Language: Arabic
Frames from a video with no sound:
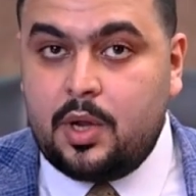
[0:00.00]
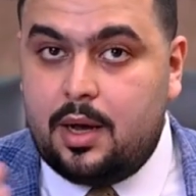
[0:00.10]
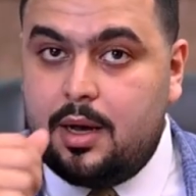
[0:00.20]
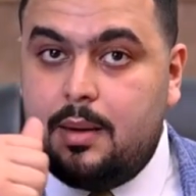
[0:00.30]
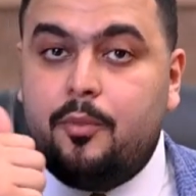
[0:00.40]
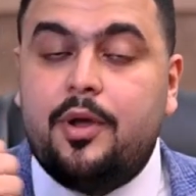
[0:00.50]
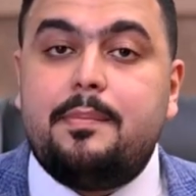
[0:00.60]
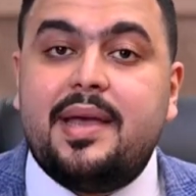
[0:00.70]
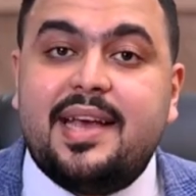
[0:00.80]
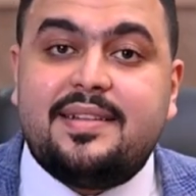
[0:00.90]
آه
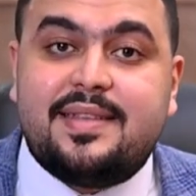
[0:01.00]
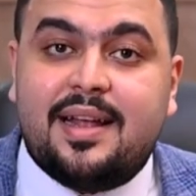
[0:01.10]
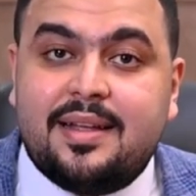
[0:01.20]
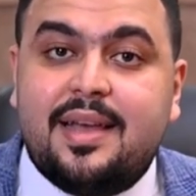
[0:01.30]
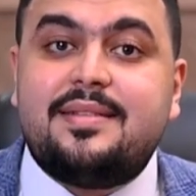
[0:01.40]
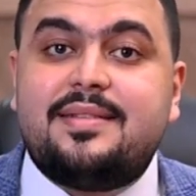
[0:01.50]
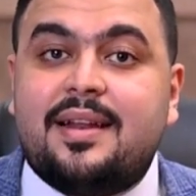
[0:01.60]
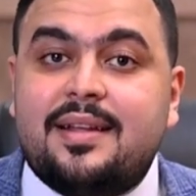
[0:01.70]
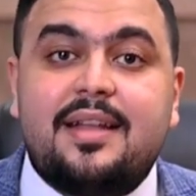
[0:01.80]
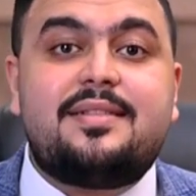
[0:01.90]
مهم جدا جدا
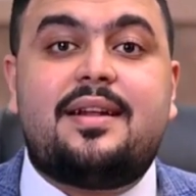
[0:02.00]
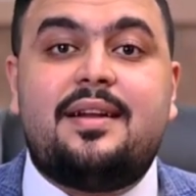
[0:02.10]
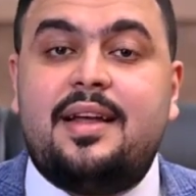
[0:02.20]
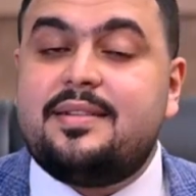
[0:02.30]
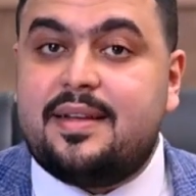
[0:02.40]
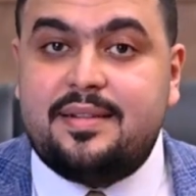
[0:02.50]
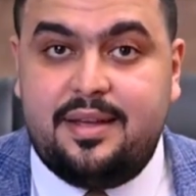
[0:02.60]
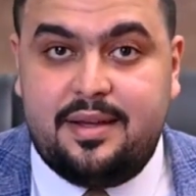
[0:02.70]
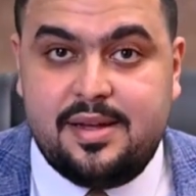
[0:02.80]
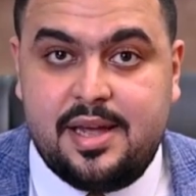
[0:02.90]
جدا الحتة دي